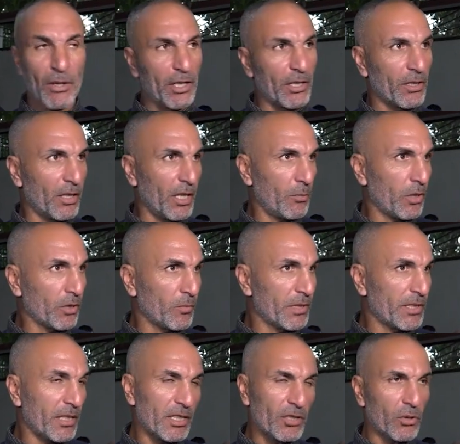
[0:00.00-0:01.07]
كي نلعبوا
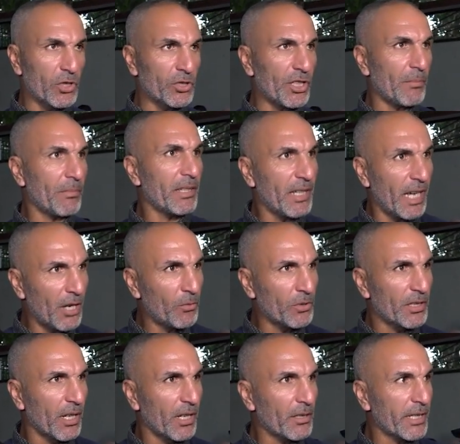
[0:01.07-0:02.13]
دوميسيل الشيء اللي يدخل الشعب
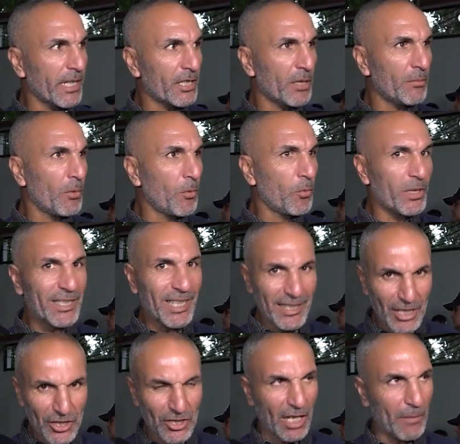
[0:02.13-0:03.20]
يعاوننا كاين دي مومون وين
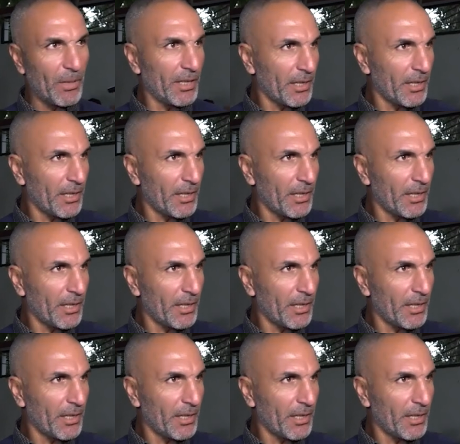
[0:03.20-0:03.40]
تحتاج الشعب